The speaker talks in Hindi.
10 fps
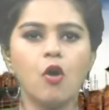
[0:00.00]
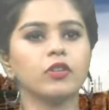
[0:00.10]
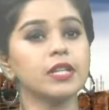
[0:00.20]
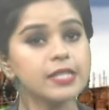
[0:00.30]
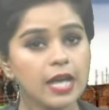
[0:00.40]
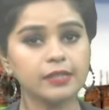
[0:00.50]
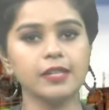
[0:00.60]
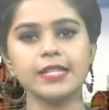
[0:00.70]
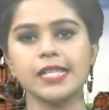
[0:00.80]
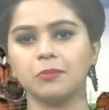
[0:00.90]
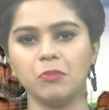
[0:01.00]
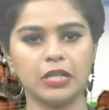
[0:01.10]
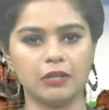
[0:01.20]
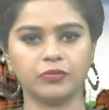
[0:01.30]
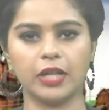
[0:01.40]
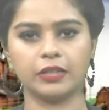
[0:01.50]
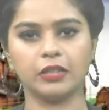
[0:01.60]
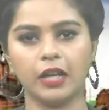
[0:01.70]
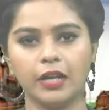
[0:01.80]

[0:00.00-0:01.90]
उनके साथी के साथ में गिरफ्तार किया